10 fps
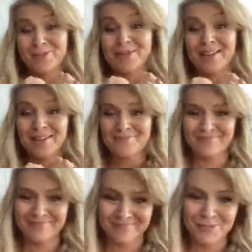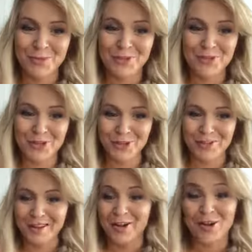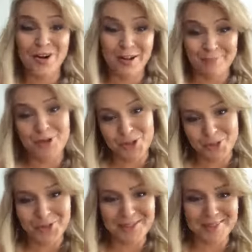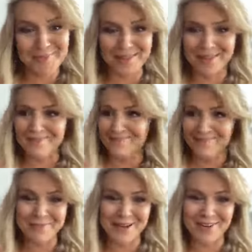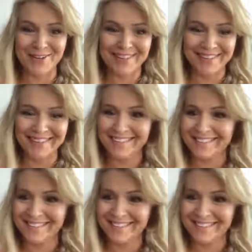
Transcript: Tule, z miłością, kocham, proszę o udostępnienie. Pa, pa kochani.